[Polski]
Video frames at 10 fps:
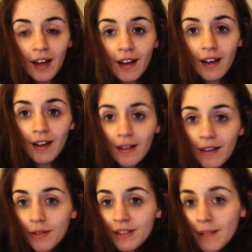
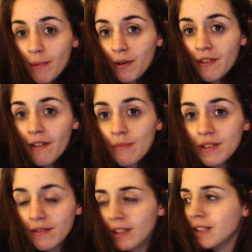E, odseparowałam
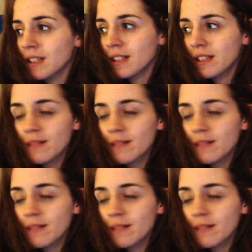się właśnie